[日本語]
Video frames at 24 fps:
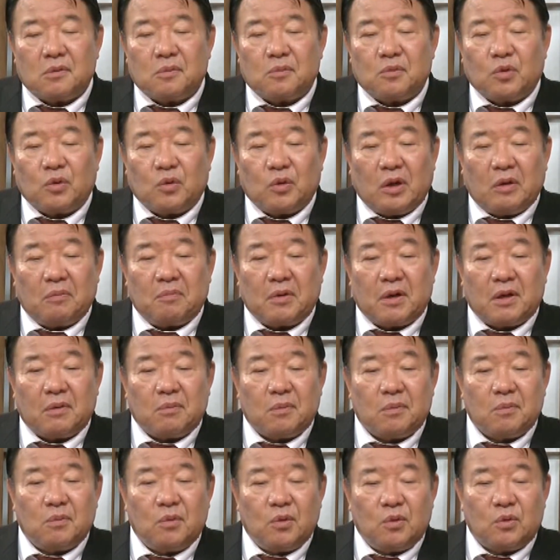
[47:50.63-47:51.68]
ものをやっぱり
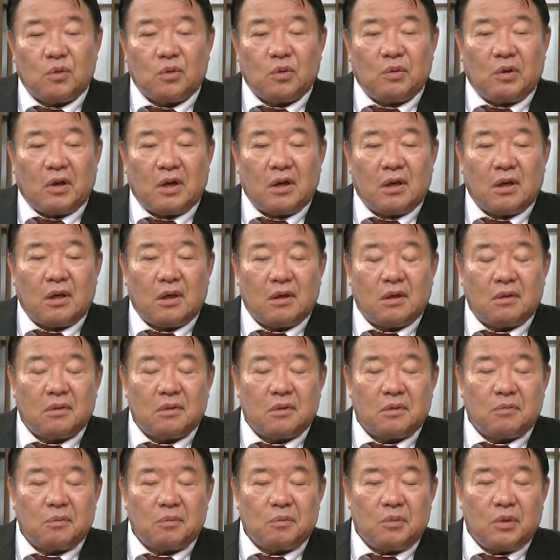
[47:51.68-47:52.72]
もっと我々は
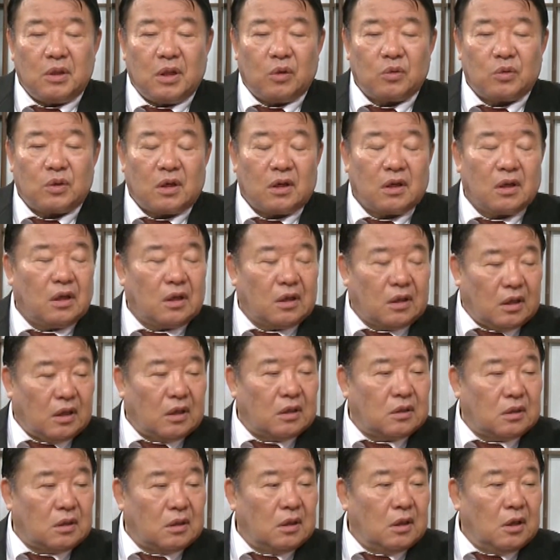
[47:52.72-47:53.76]
見直さなきゃいけない
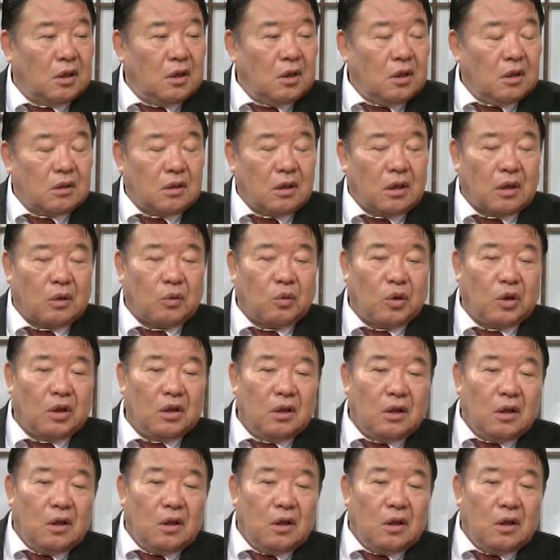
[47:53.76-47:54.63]
しただこれ